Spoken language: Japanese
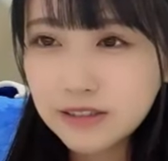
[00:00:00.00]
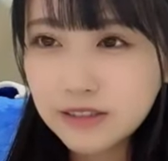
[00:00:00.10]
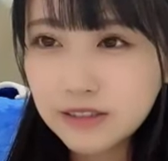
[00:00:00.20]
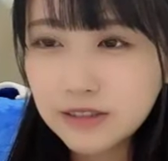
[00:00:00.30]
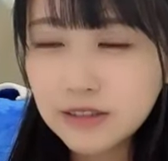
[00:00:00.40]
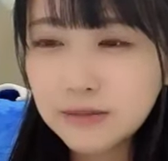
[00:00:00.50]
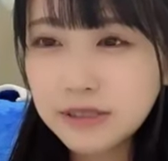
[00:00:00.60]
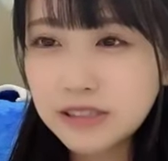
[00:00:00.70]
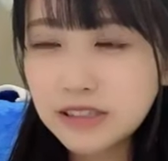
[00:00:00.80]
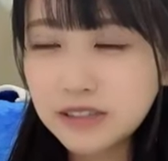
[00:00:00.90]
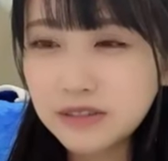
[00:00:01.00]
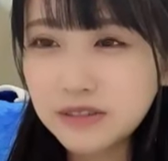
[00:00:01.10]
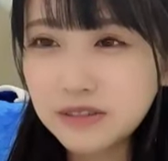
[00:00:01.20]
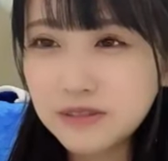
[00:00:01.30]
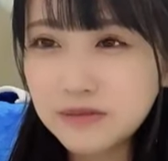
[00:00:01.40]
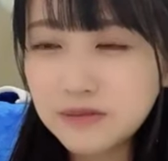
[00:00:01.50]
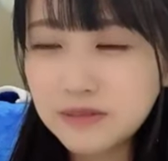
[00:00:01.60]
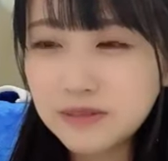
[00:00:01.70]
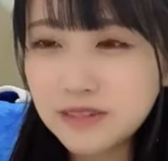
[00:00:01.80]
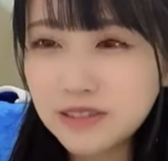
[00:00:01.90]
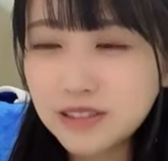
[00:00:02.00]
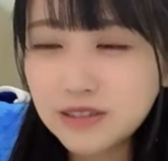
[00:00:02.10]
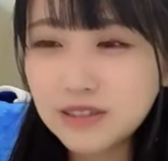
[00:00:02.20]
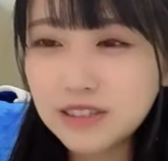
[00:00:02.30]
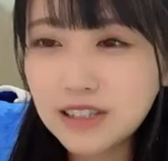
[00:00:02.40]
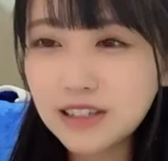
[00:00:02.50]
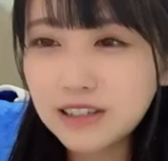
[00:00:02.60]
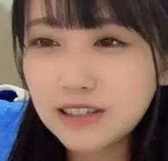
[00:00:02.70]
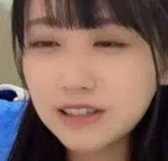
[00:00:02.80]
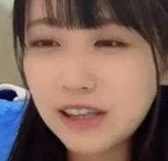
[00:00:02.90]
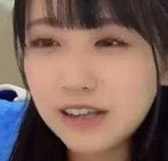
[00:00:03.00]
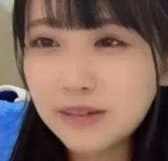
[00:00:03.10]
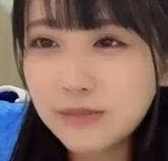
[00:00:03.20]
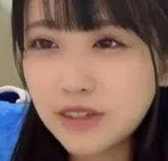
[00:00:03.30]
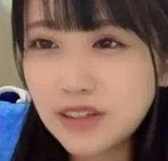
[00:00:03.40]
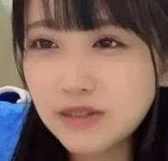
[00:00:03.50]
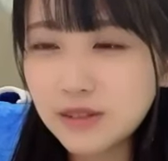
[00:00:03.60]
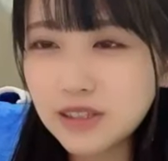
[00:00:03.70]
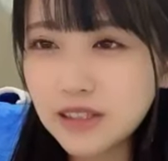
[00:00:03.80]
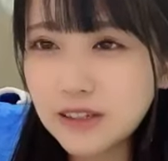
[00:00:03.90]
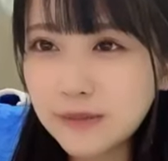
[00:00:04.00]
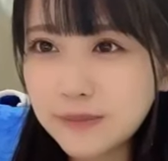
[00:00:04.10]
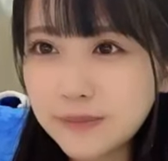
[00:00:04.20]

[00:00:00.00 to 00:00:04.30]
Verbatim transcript: す救えましたよ救って景品もゲットして